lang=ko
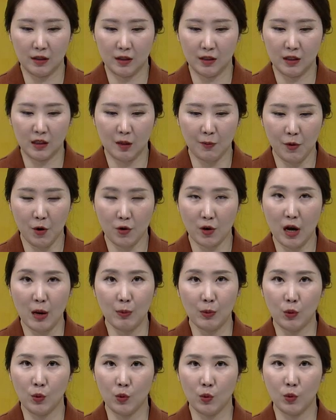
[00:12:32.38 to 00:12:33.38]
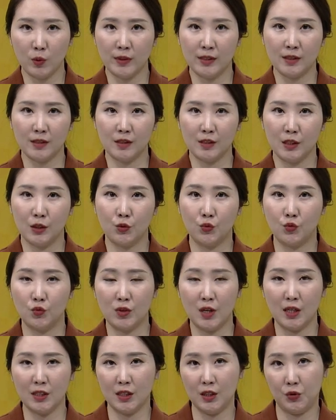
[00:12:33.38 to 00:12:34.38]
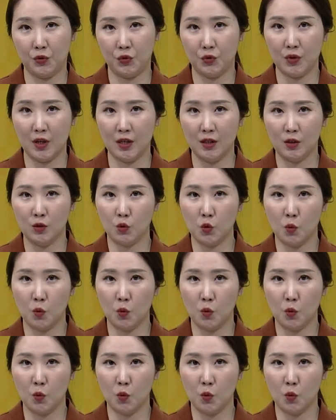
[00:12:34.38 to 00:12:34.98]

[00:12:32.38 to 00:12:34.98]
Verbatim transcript: 드리자면 캠트로닉스는 네. 두 가지 이슈가 있는